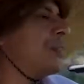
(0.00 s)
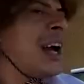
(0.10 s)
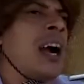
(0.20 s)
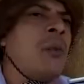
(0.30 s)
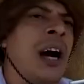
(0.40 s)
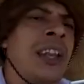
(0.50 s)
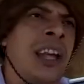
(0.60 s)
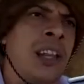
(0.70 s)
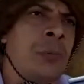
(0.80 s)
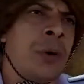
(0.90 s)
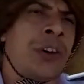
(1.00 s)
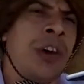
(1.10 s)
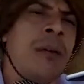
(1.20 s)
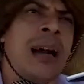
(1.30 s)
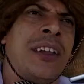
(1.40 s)
tá aguando ali um
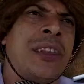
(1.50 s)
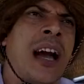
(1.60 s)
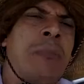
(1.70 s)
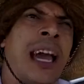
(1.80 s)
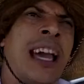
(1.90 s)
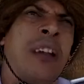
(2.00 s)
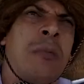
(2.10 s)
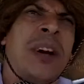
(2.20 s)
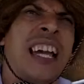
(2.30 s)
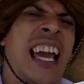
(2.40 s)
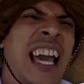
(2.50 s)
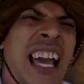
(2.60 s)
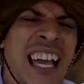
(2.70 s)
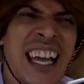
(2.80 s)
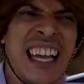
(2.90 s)
pouquinho, mas tá bem, né? Por quê?